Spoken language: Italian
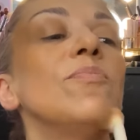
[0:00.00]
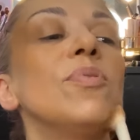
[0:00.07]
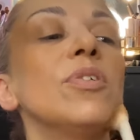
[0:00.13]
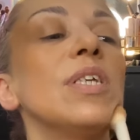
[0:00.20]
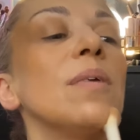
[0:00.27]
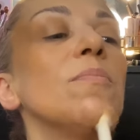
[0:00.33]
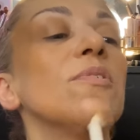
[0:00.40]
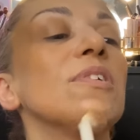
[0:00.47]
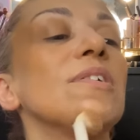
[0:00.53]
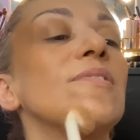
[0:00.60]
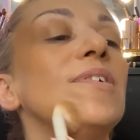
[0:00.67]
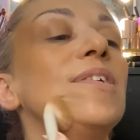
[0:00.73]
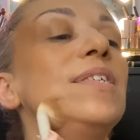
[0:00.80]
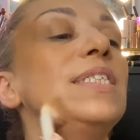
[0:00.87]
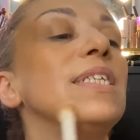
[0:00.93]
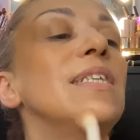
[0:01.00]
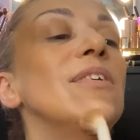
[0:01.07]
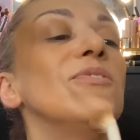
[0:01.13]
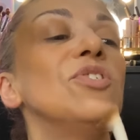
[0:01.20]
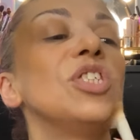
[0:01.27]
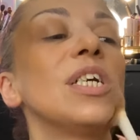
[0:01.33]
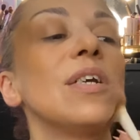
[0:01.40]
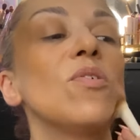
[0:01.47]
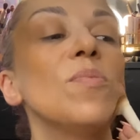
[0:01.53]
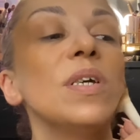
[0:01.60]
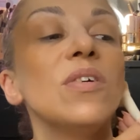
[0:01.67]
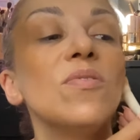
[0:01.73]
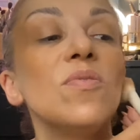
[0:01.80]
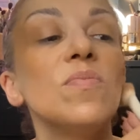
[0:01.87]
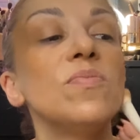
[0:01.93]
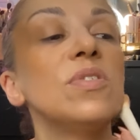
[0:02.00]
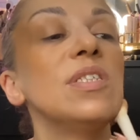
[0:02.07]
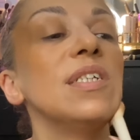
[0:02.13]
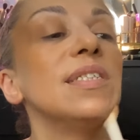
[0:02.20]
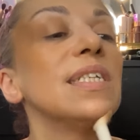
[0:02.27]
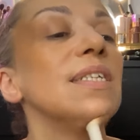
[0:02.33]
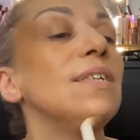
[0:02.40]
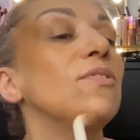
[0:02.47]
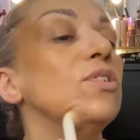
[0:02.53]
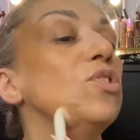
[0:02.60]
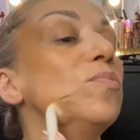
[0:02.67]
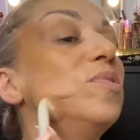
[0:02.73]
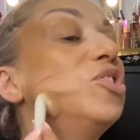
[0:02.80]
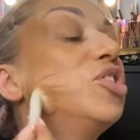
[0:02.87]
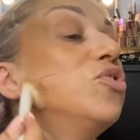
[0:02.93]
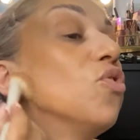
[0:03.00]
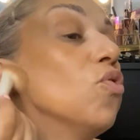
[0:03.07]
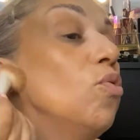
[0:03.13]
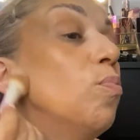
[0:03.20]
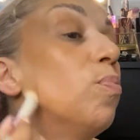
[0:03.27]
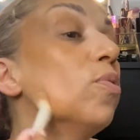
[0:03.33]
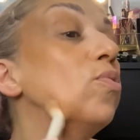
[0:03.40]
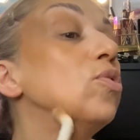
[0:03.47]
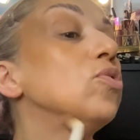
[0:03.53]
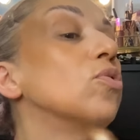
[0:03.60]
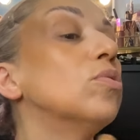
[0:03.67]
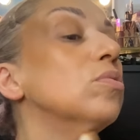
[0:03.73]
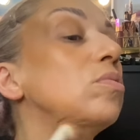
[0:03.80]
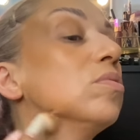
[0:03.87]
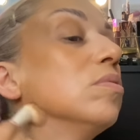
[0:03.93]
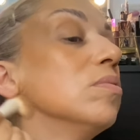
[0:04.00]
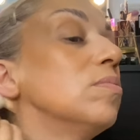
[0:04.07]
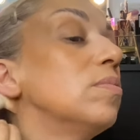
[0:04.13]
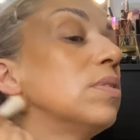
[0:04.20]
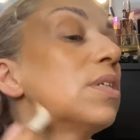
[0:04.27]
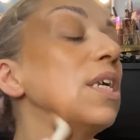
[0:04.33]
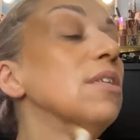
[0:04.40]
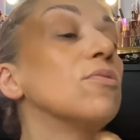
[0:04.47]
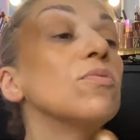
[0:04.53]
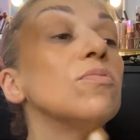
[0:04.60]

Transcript: potremmo tranquillamente denunciare come tentativo di omicidio colposo perché